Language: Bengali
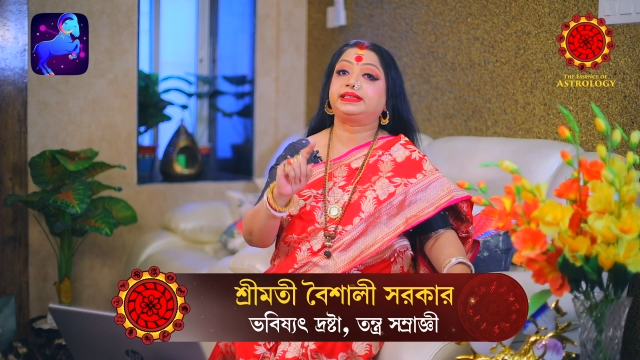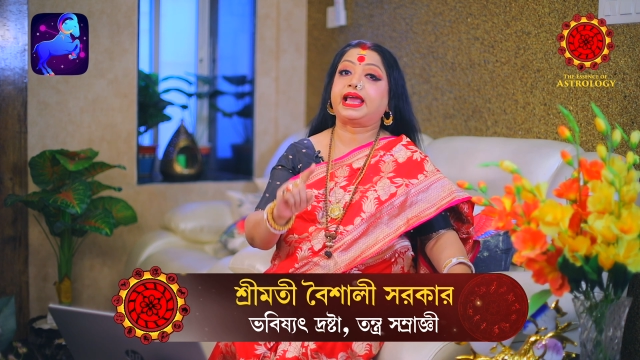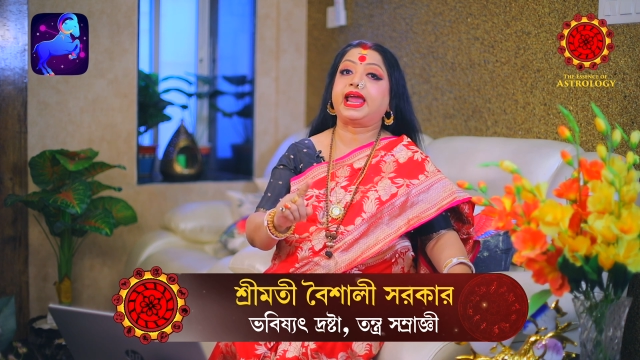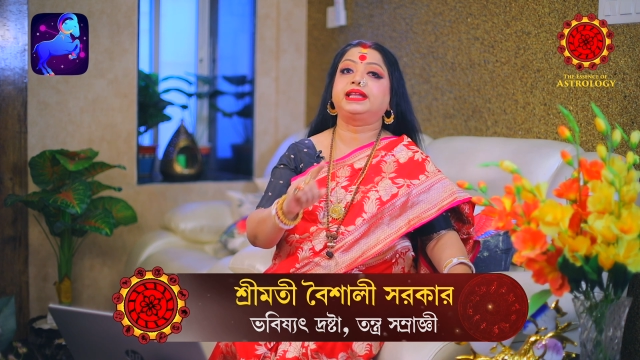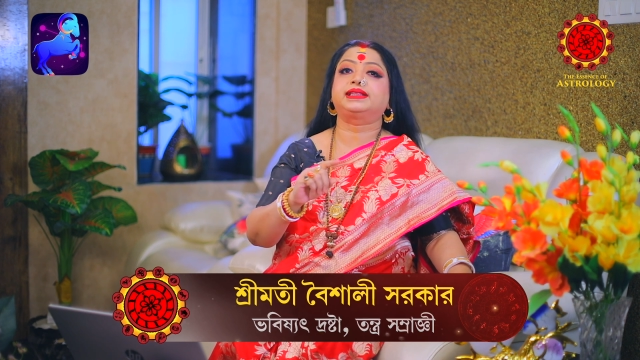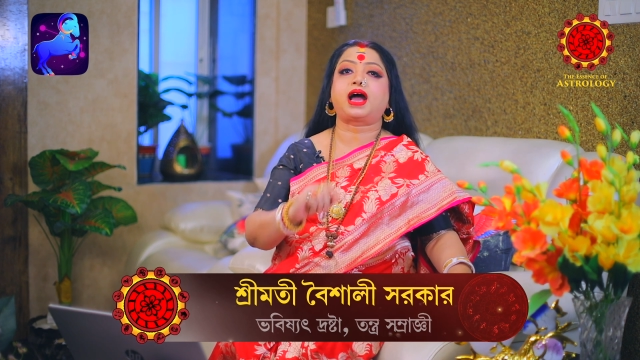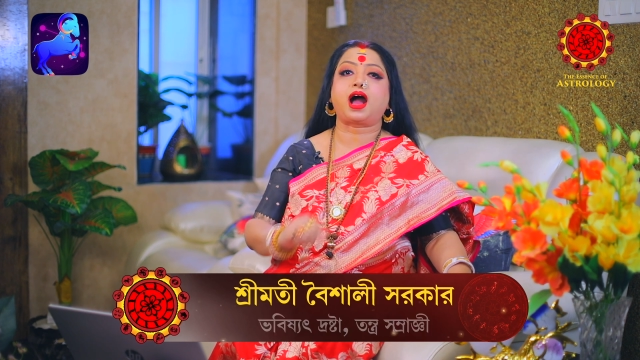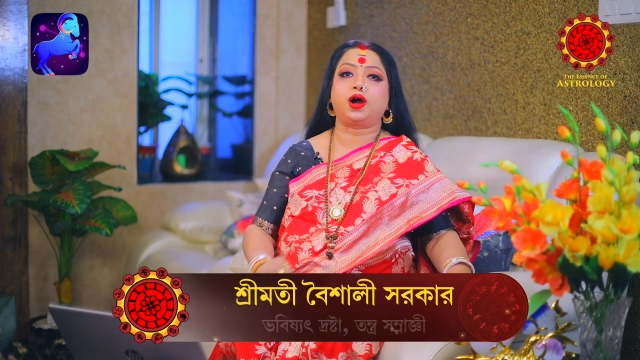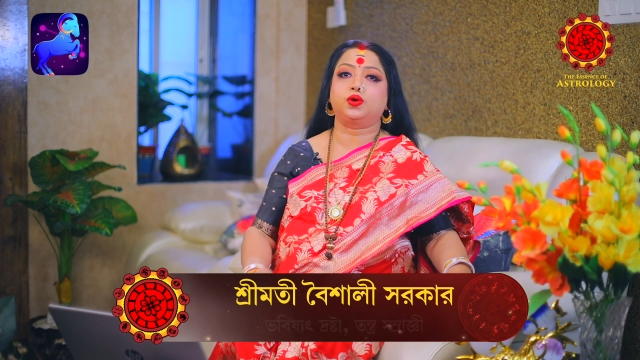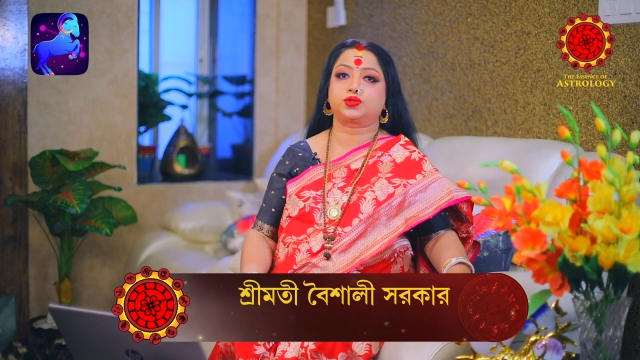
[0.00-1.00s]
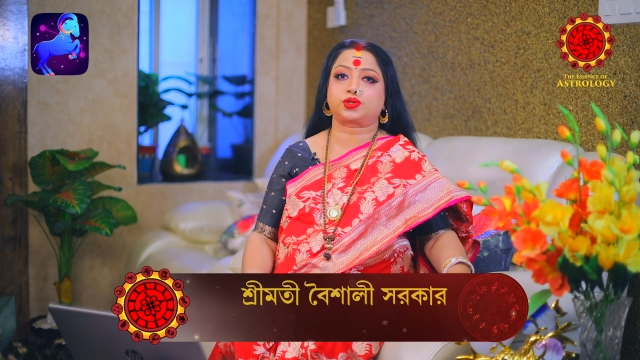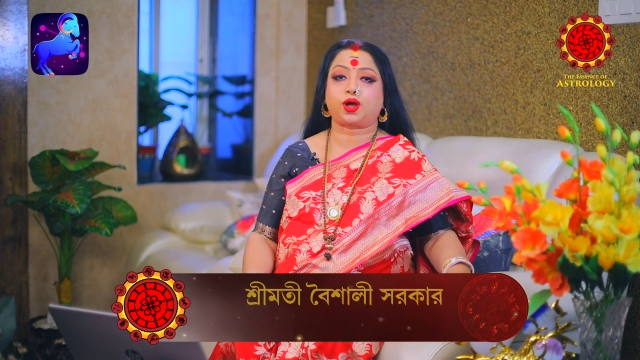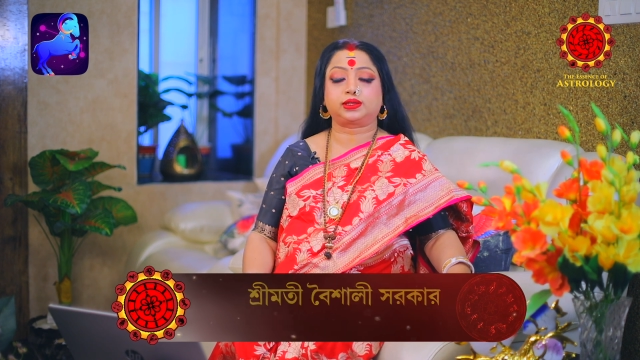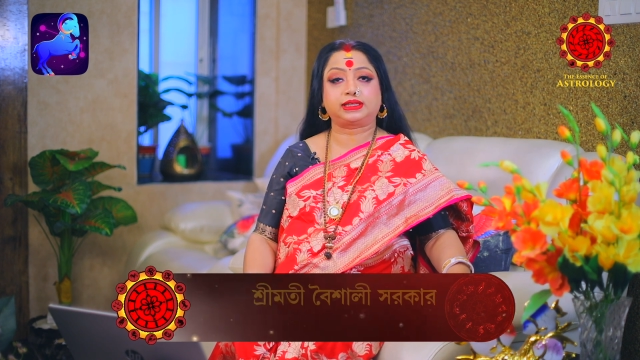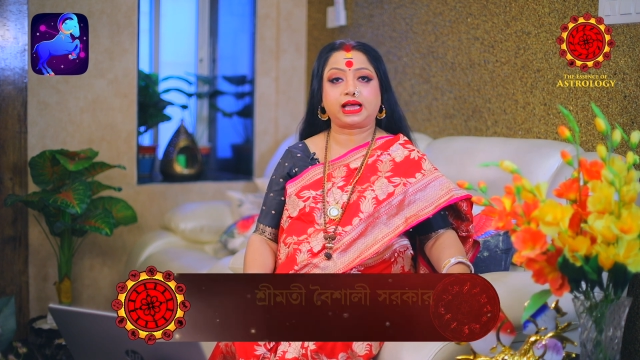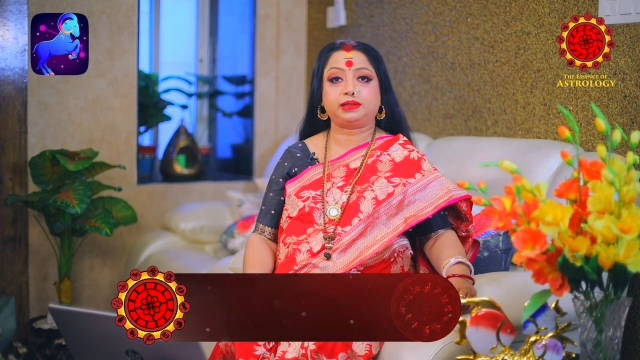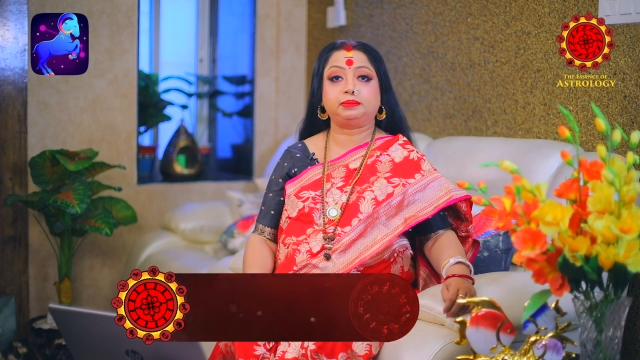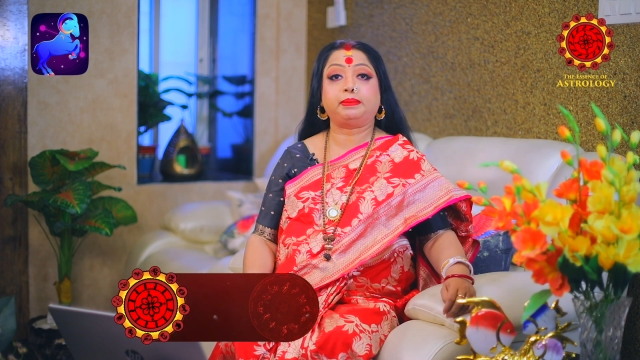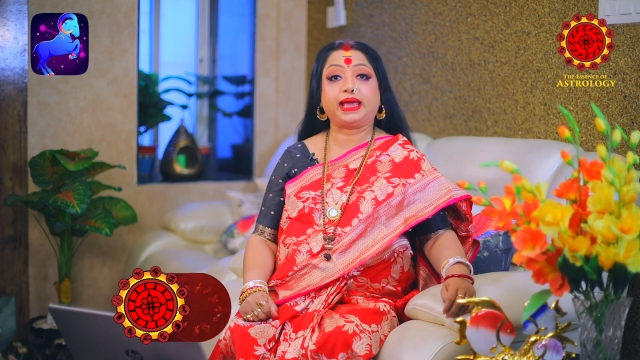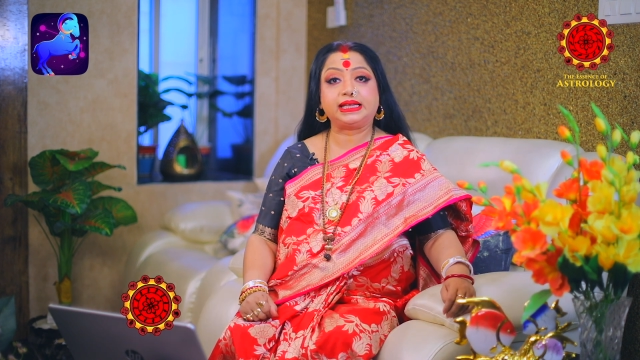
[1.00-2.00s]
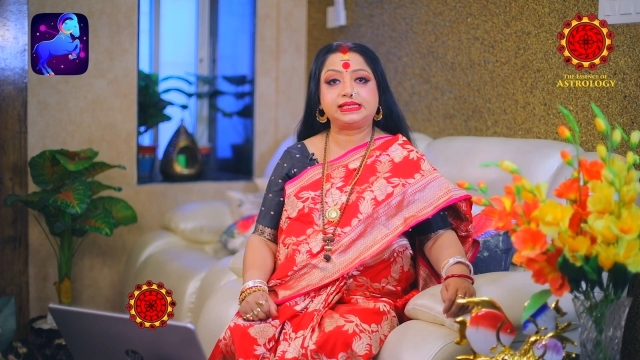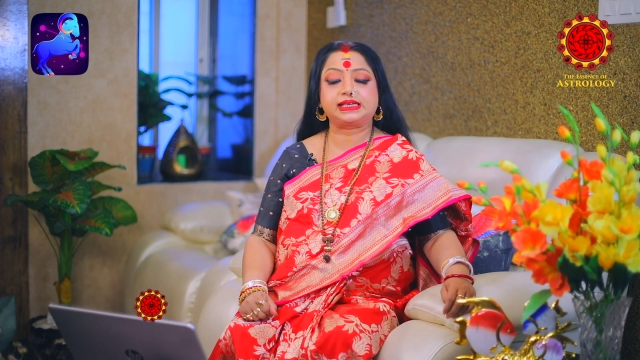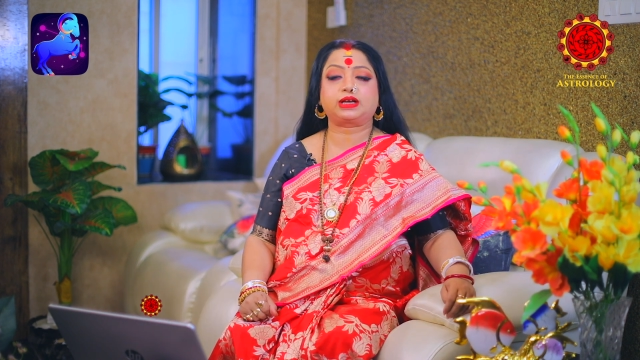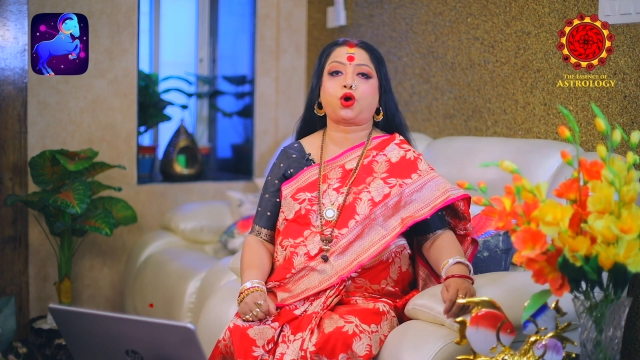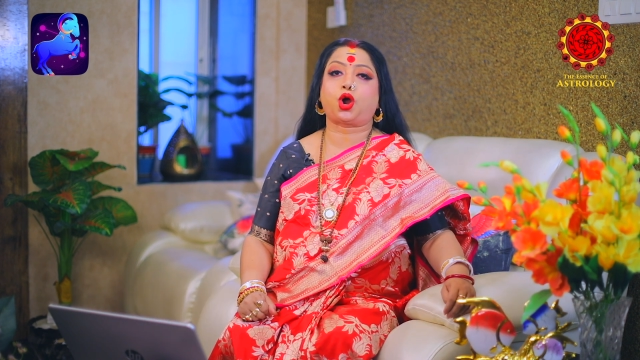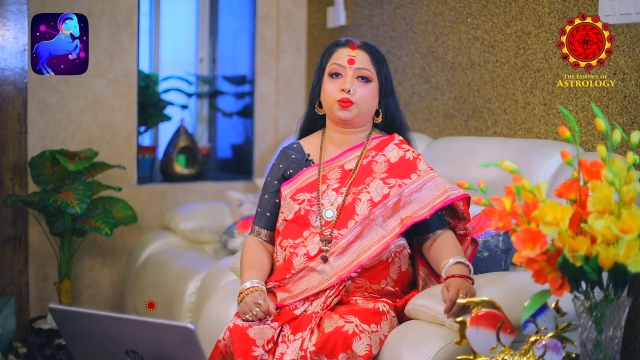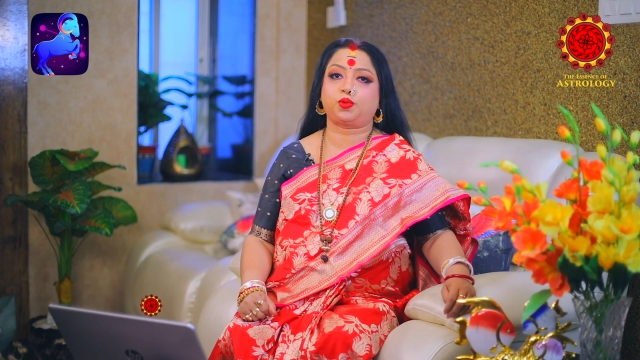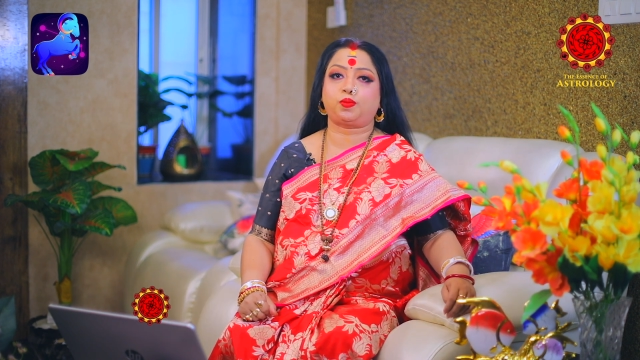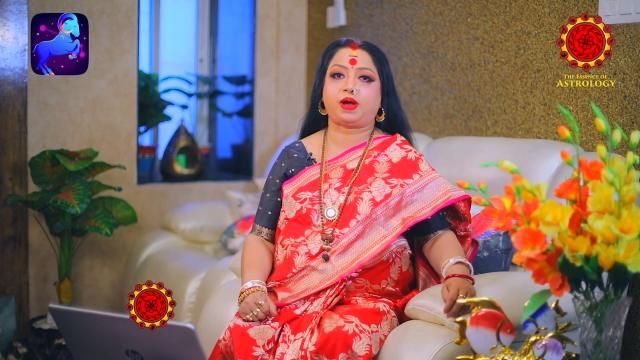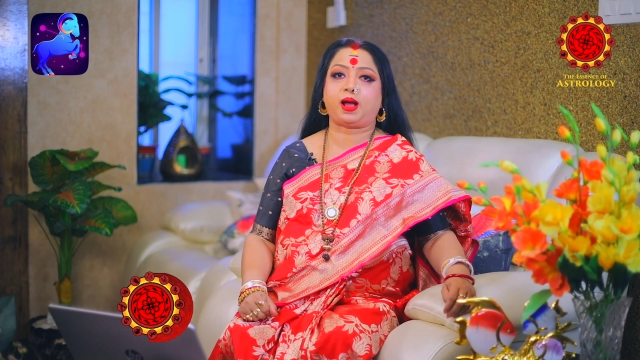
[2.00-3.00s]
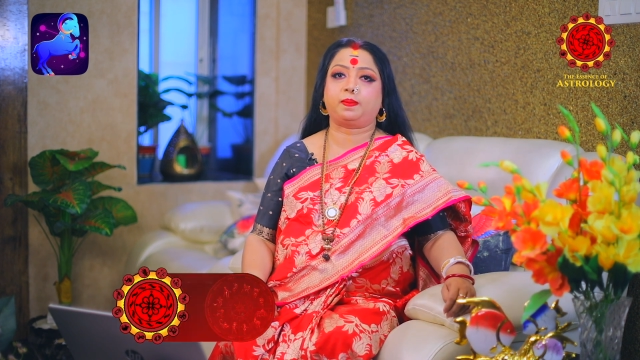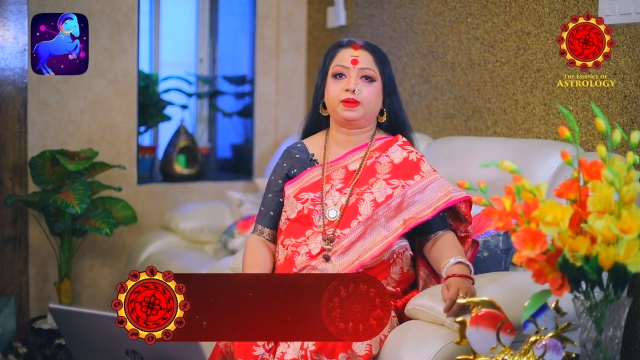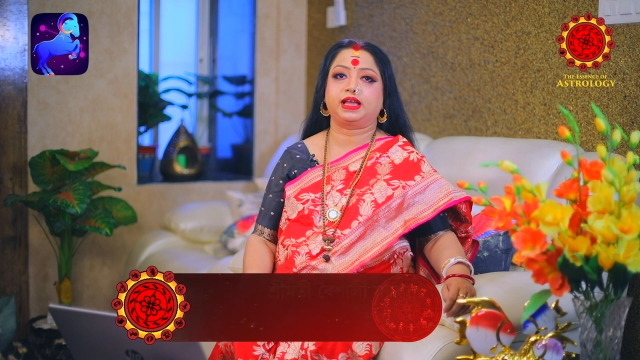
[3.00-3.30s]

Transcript: টেন্থ হাউস অর্থাৎ মেন যে কর্মভাব